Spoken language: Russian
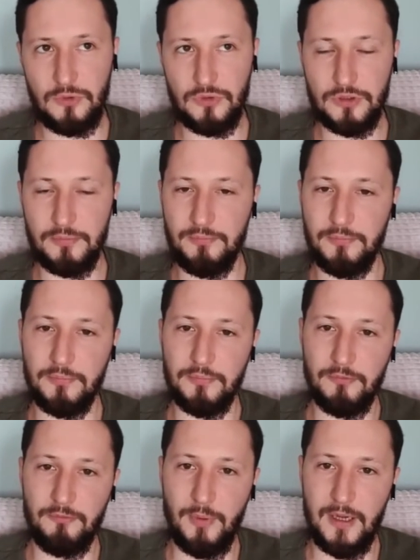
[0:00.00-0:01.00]
тоже,
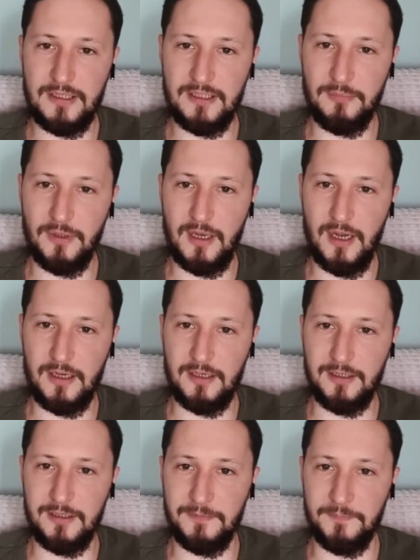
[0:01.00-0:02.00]
в принципе,
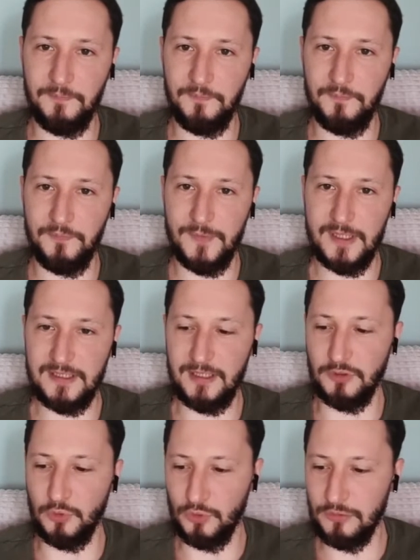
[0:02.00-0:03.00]
как и
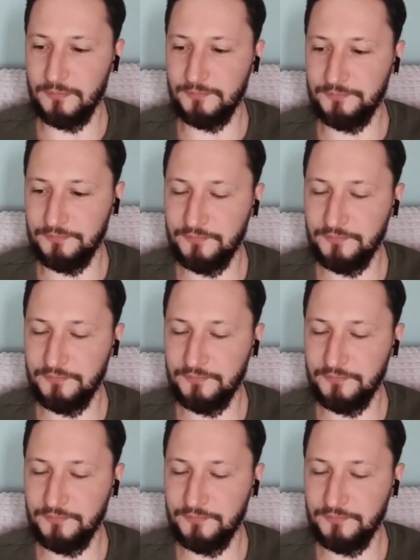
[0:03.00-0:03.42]
Сатурн.